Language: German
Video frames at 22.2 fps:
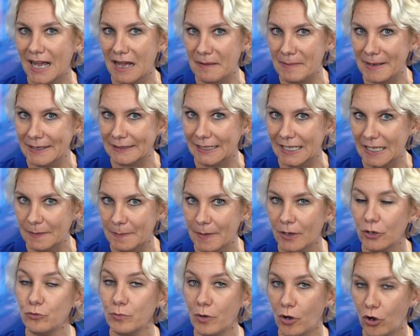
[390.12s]

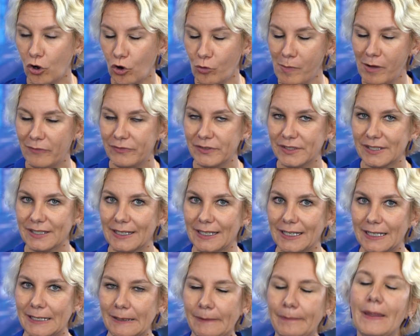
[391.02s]
Arbeitgeber über Homeoffice
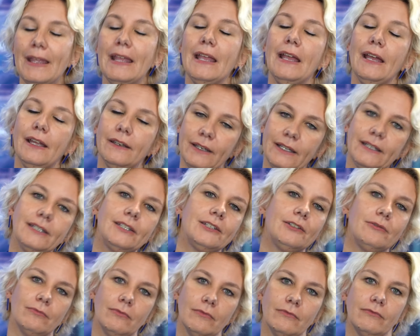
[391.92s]
reden.
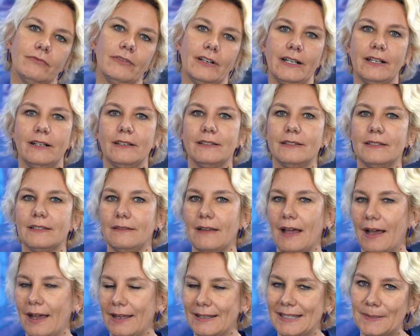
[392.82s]
Nicht, weil
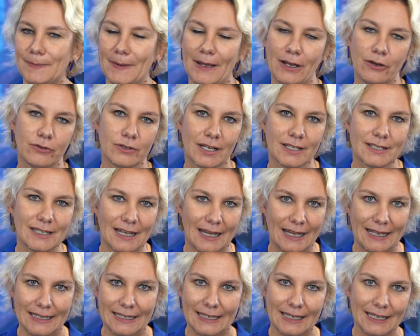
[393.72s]
1, 2 oder
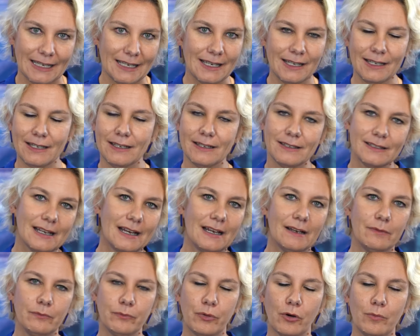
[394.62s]
3G
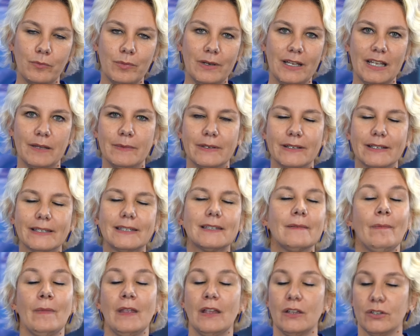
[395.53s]
da ein Problem
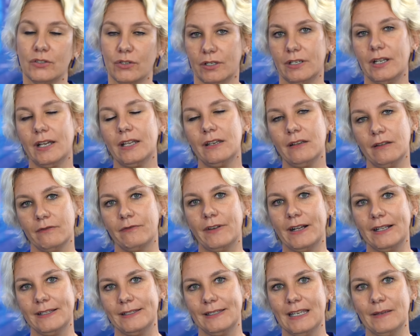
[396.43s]
ist, sondern
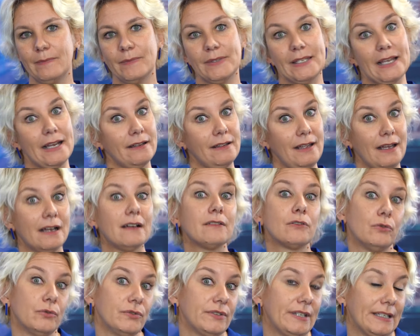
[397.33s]
weil sie eben sagen, ja,
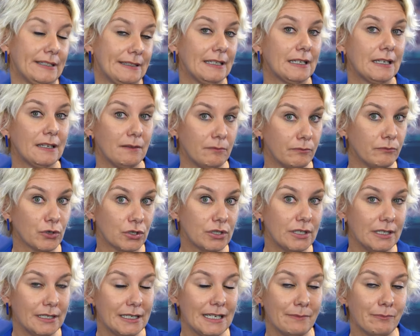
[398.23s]
grundsätzlich
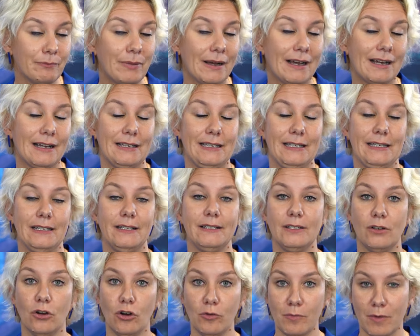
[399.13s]
besteht eben parallel
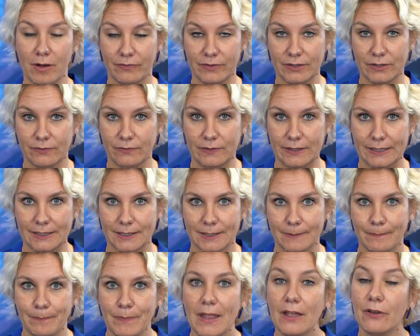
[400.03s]
die
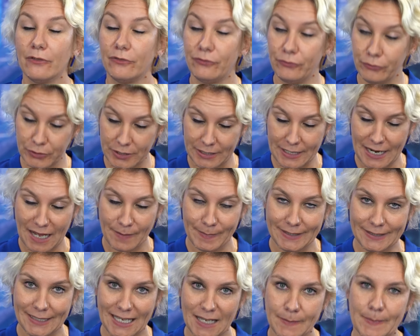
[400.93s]
Homeoffice-Pflicht für den
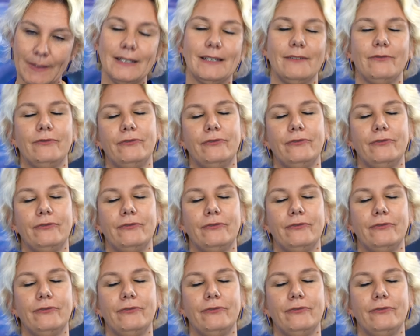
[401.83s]
Arbeitgeber.